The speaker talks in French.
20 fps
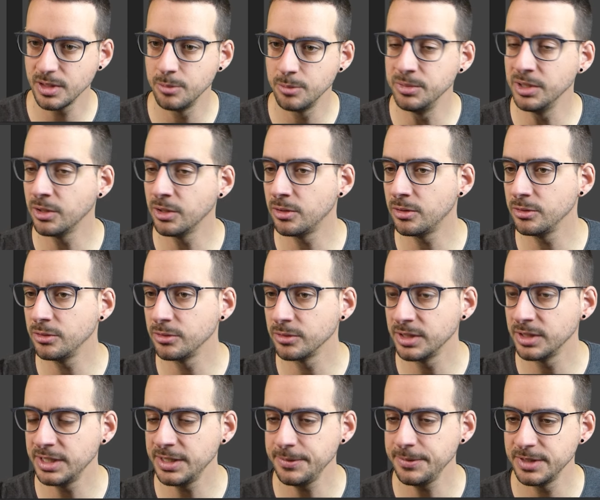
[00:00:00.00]
miroir en
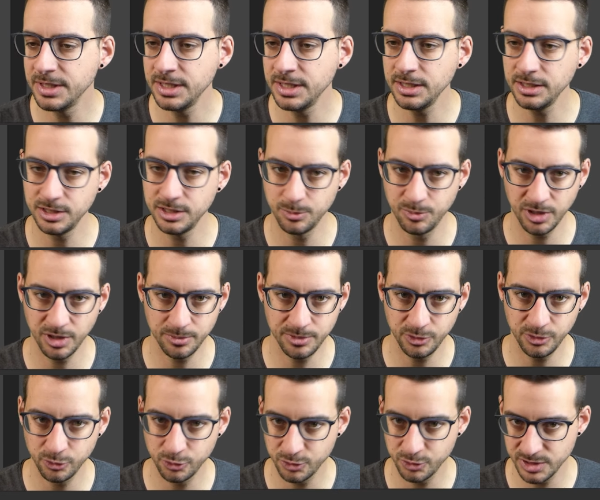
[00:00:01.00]
anglais et qui permet
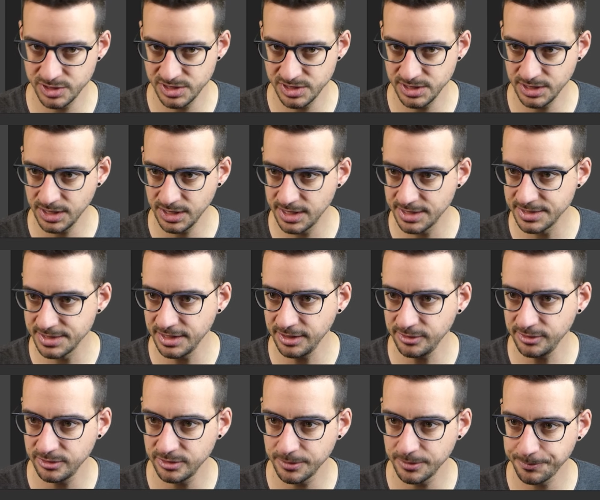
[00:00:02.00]
de choisir un
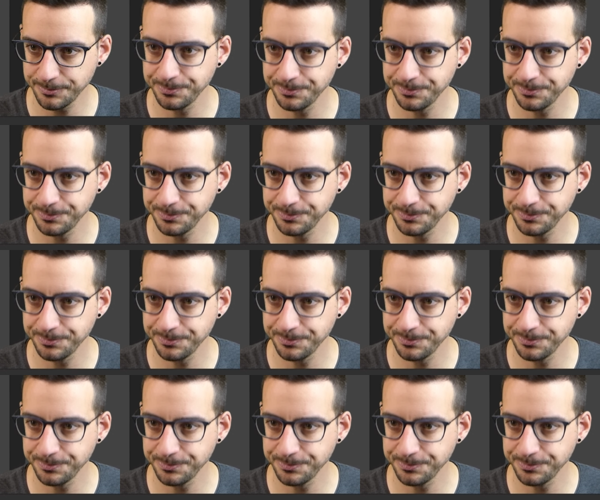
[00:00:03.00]
axe